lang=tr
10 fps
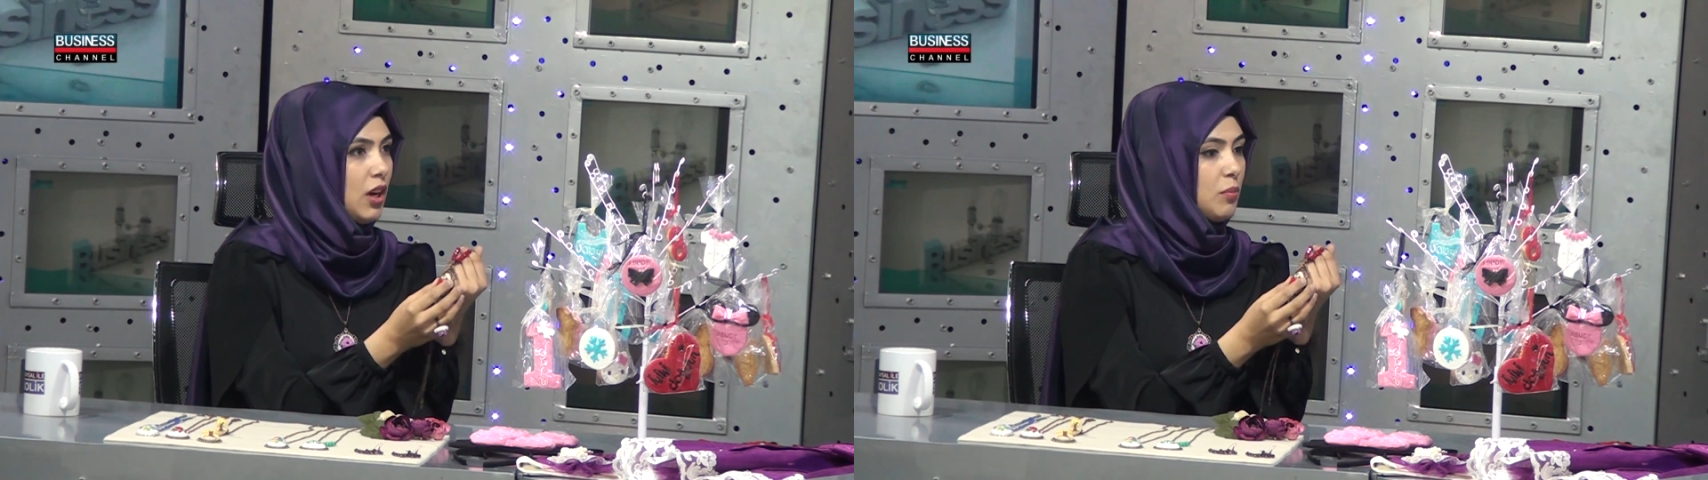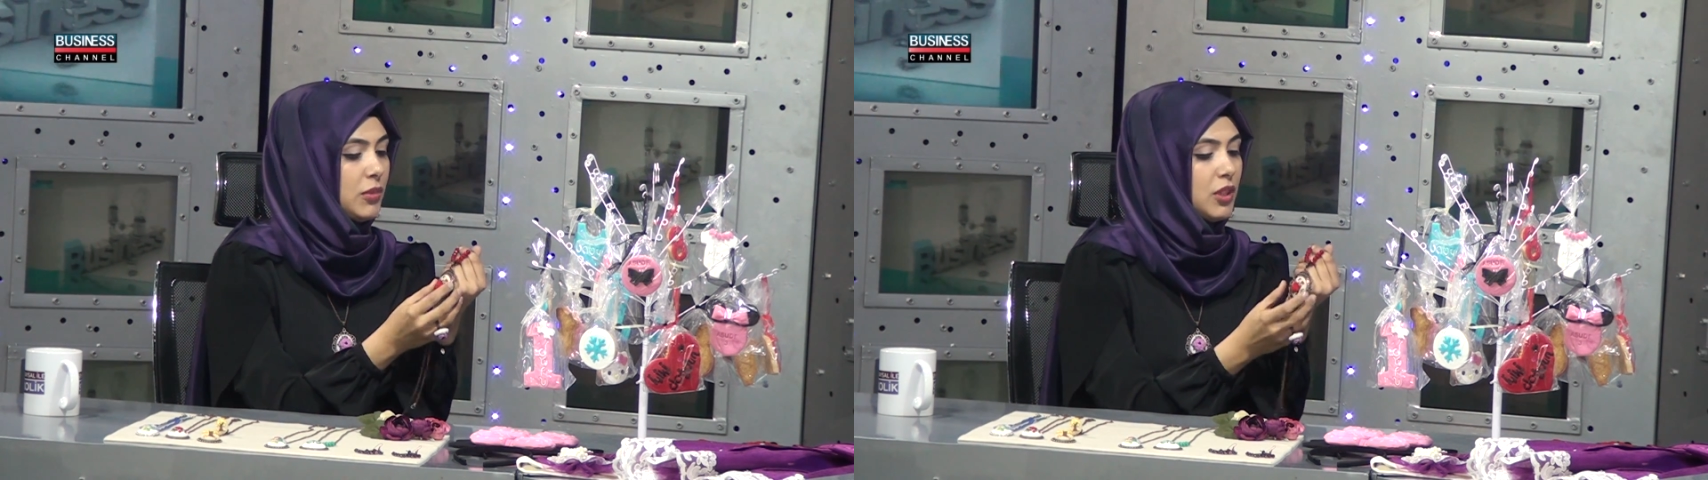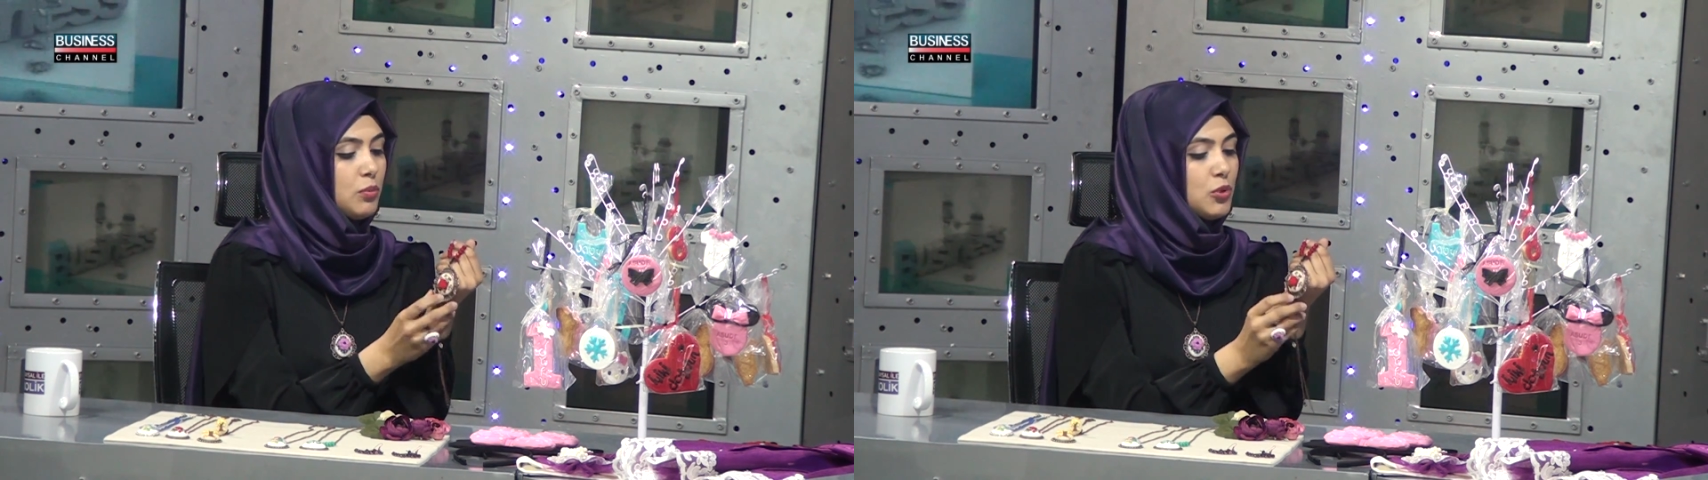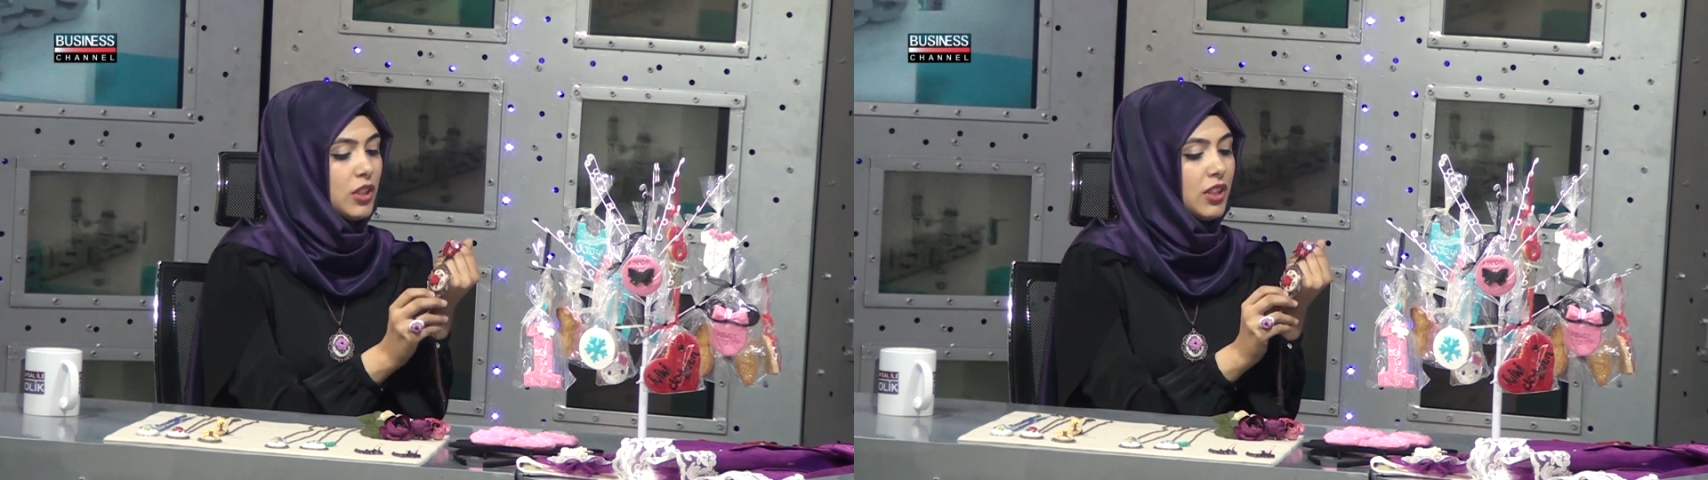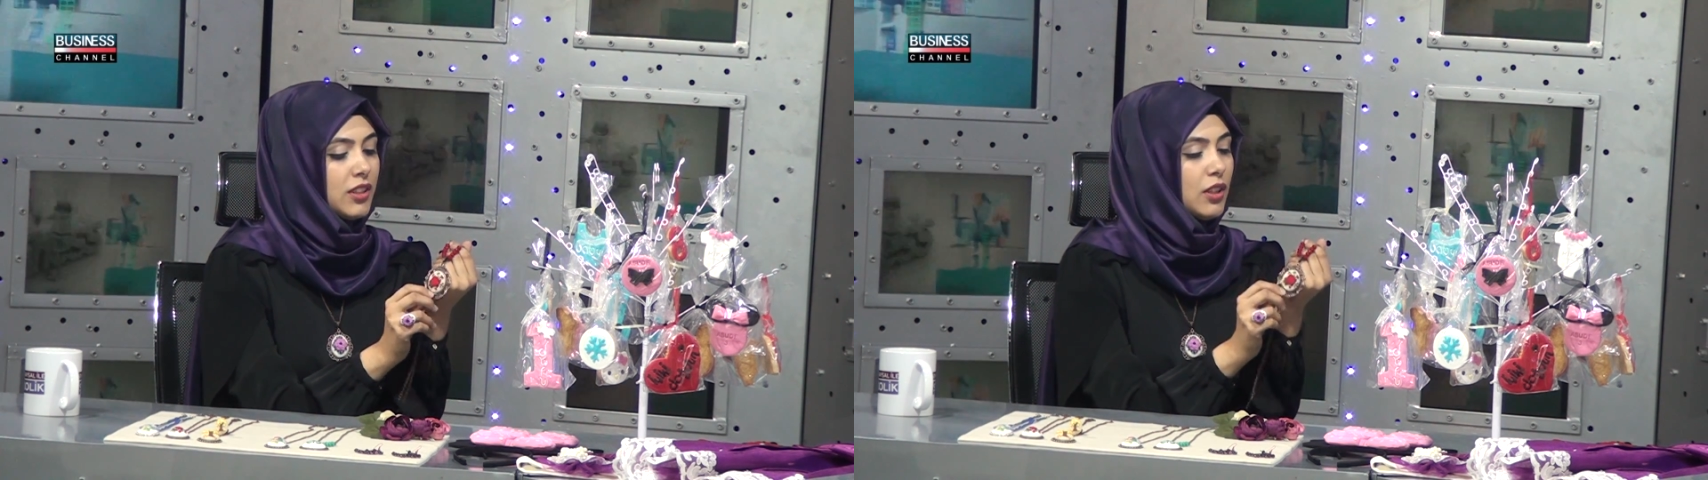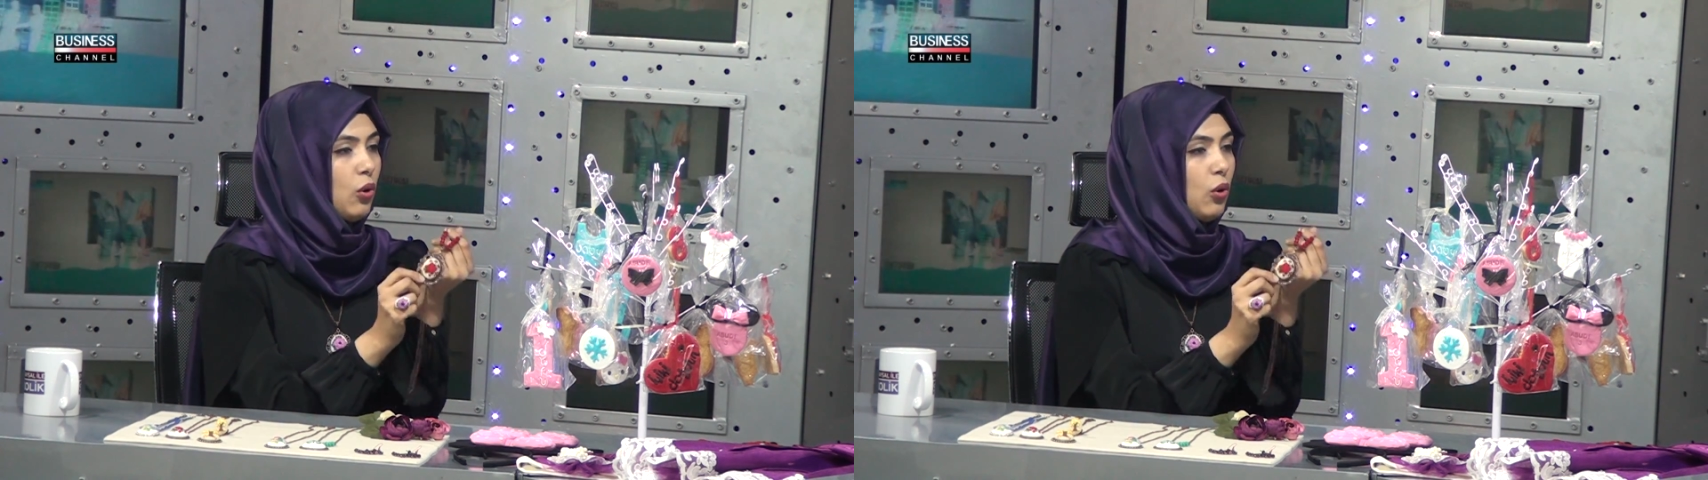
kaplayıp bu şekilde